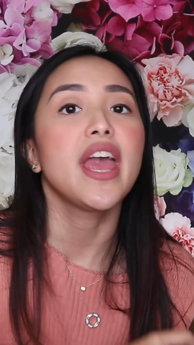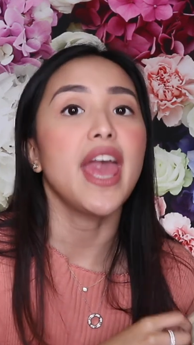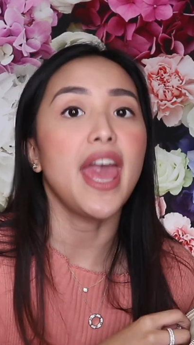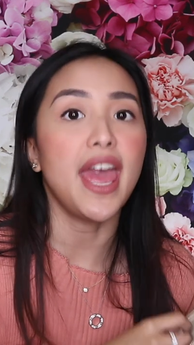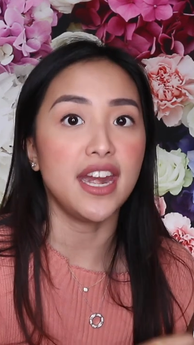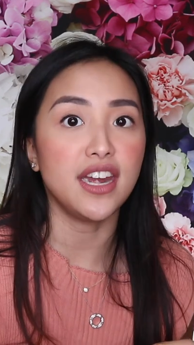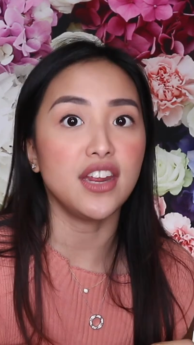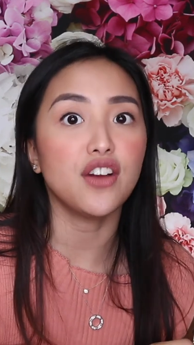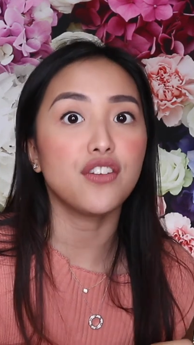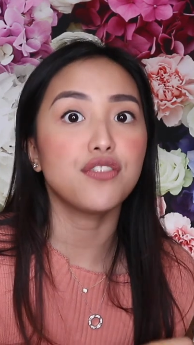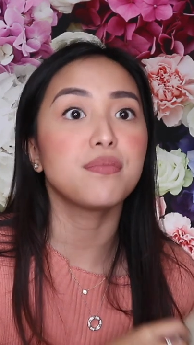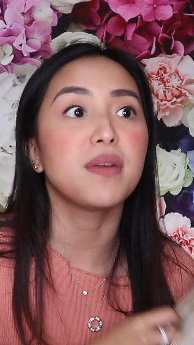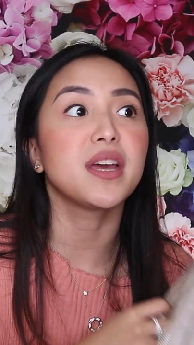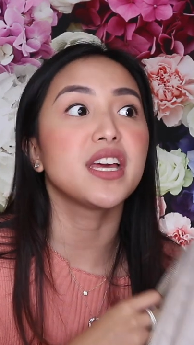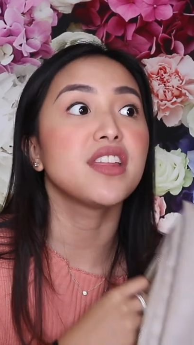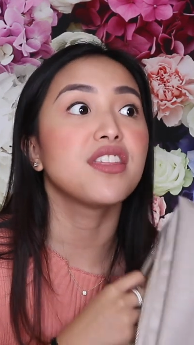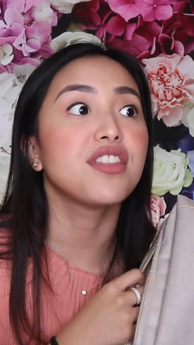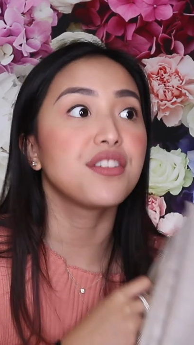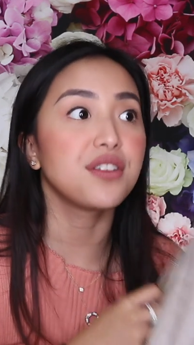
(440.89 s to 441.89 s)
Any of
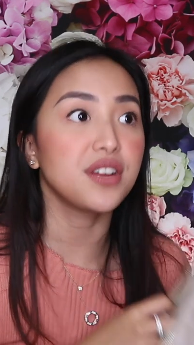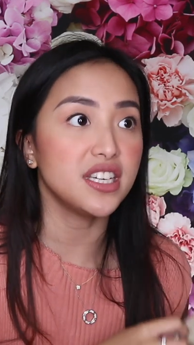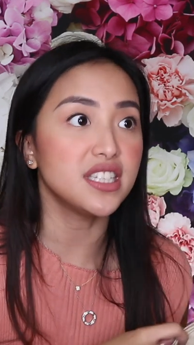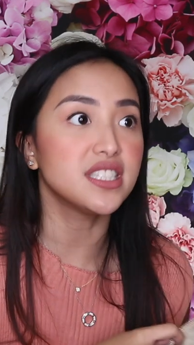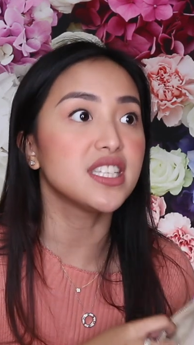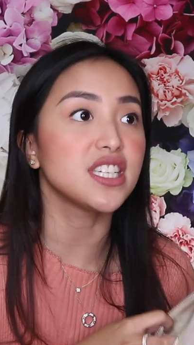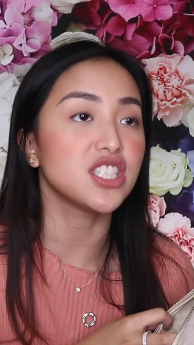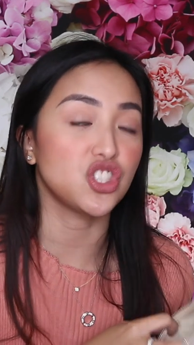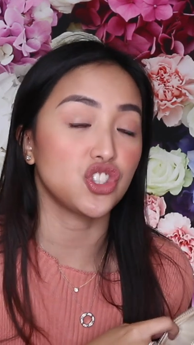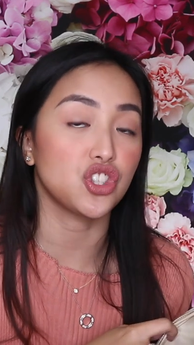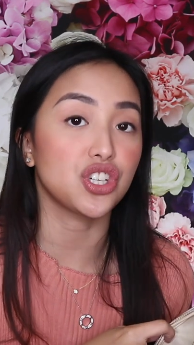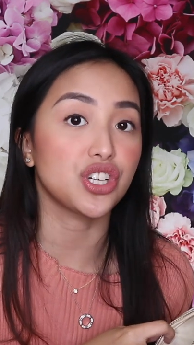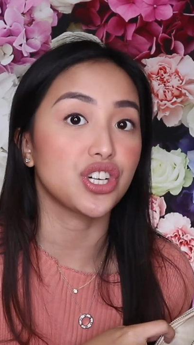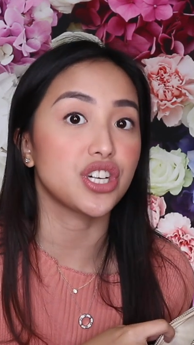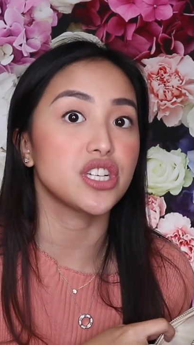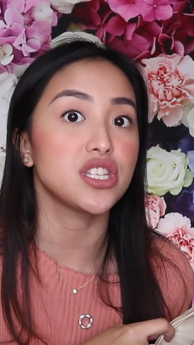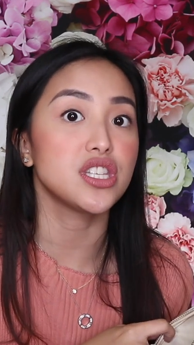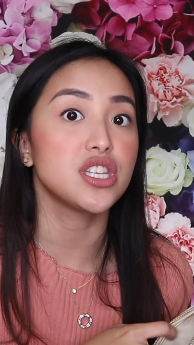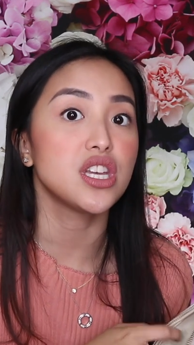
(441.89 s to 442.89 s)
my three
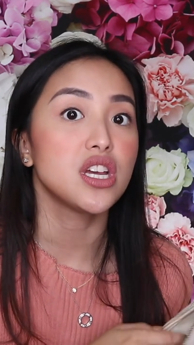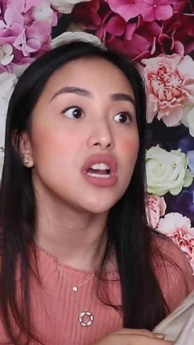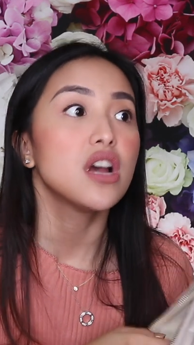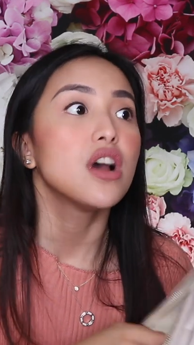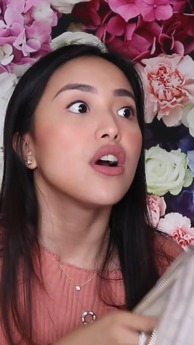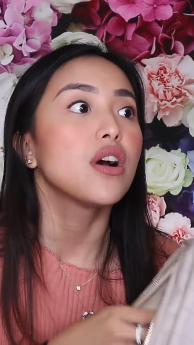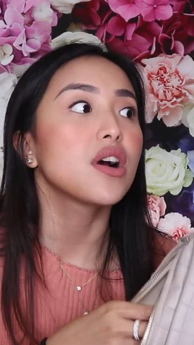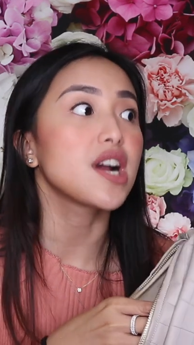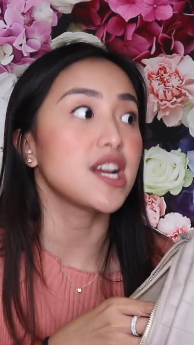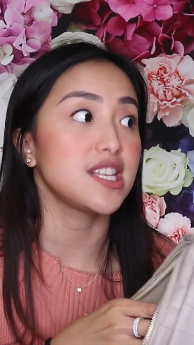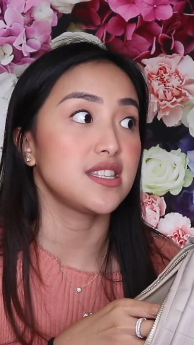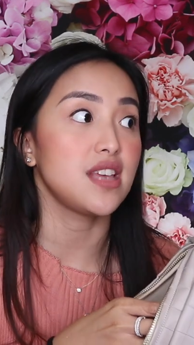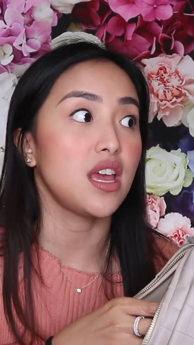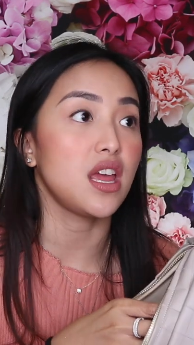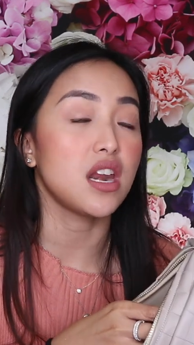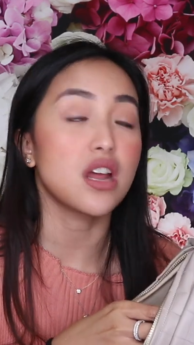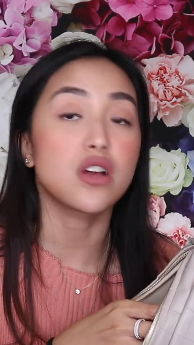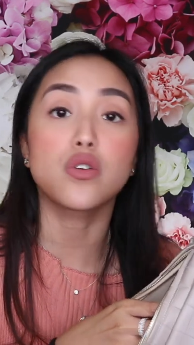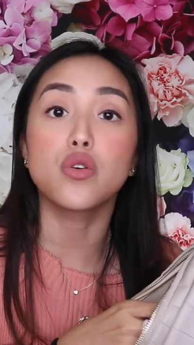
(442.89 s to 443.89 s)
sisters
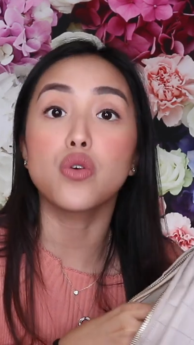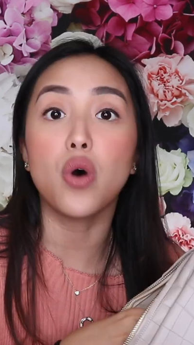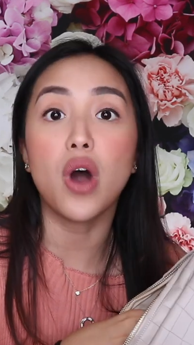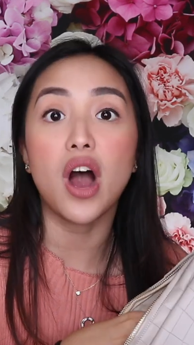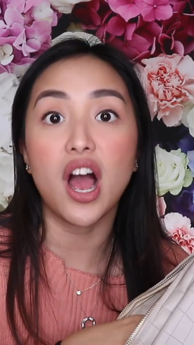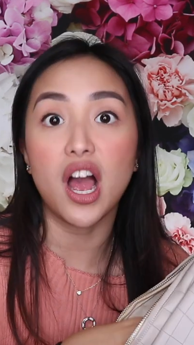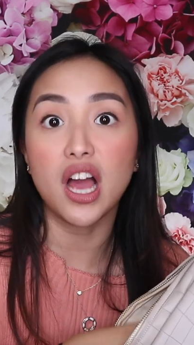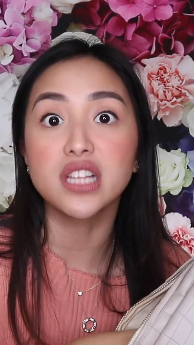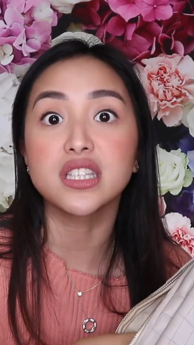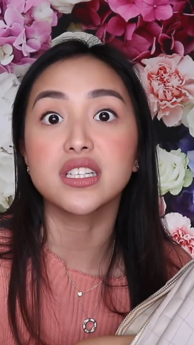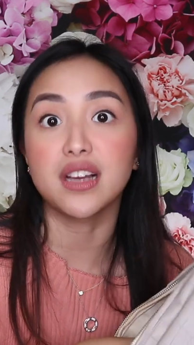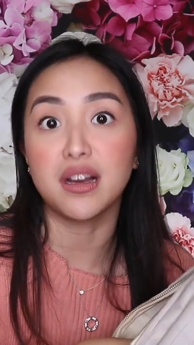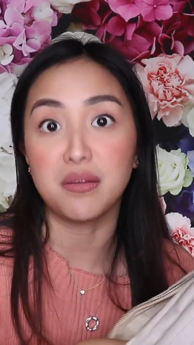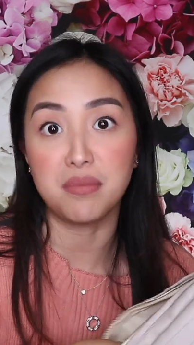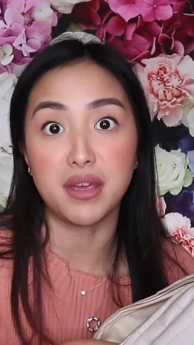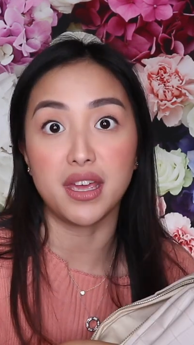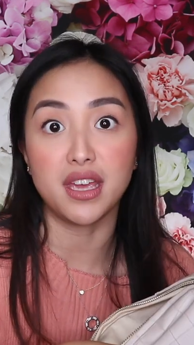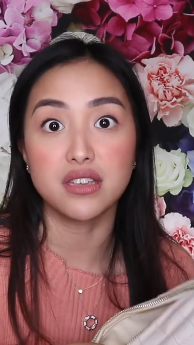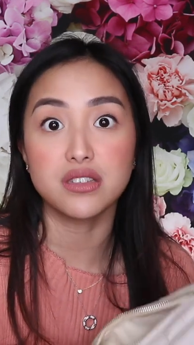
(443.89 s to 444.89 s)
kasi nagkukuhaan
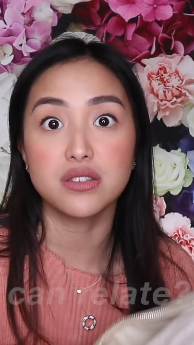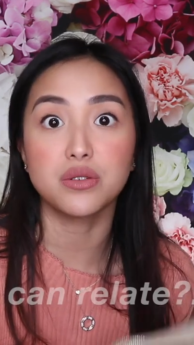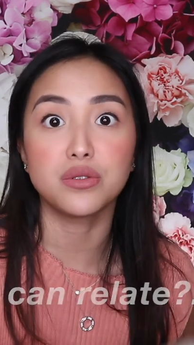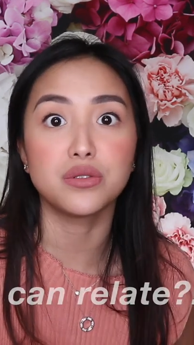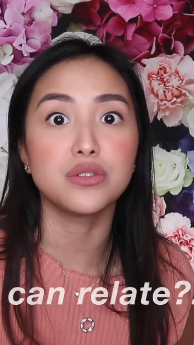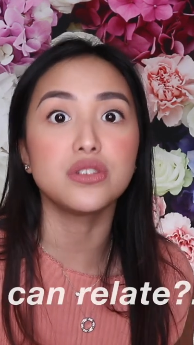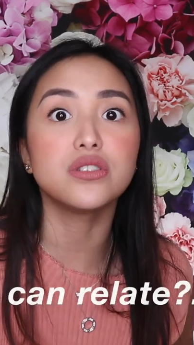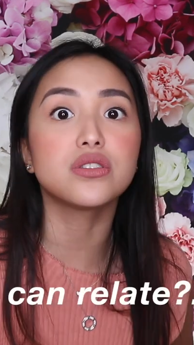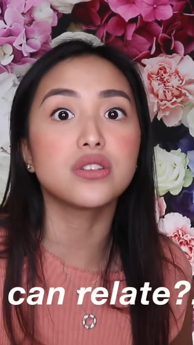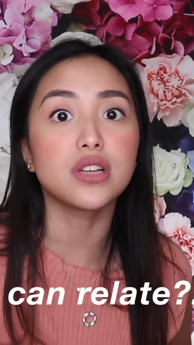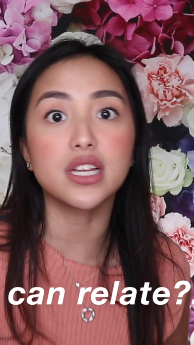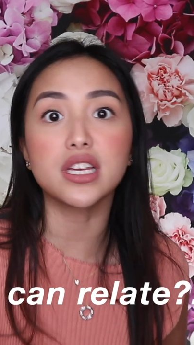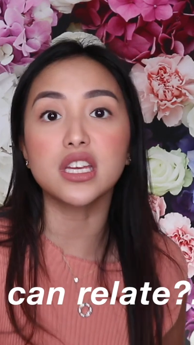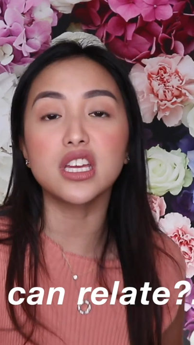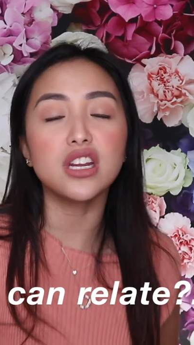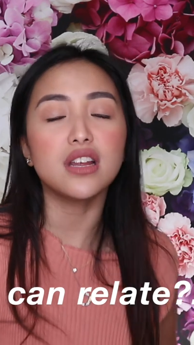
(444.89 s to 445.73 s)
kami. So, usually,